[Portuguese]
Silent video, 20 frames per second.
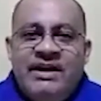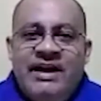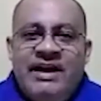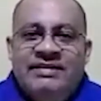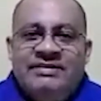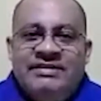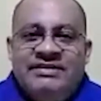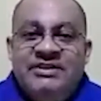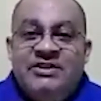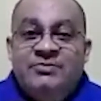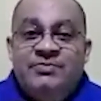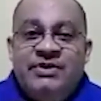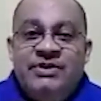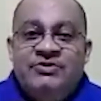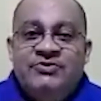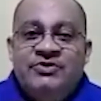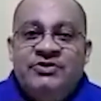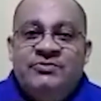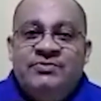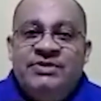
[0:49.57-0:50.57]
essas
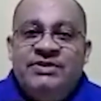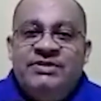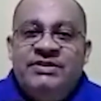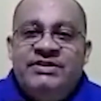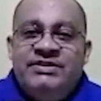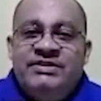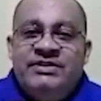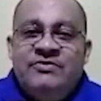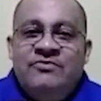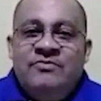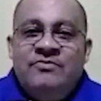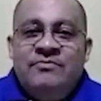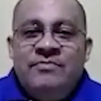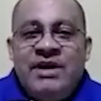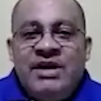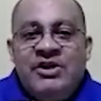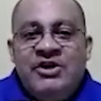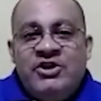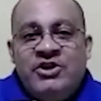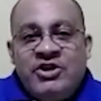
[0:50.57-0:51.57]
expressões precisam
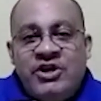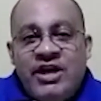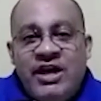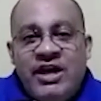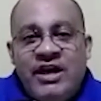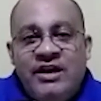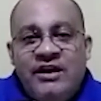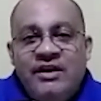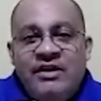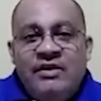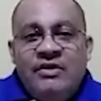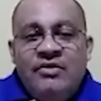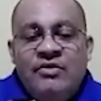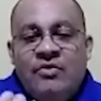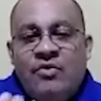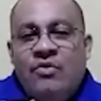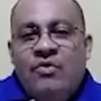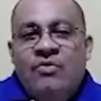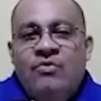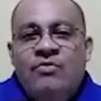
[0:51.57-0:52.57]
mexer
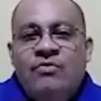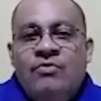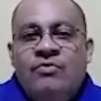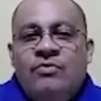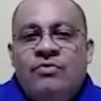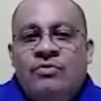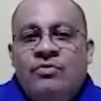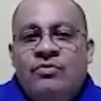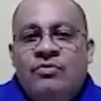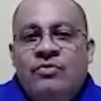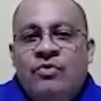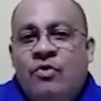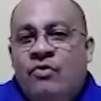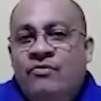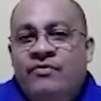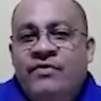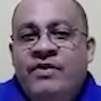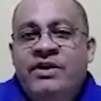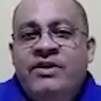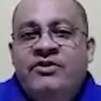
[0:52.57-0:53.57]
com o
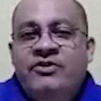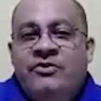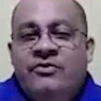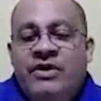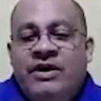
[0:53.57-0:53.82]
ouvinte,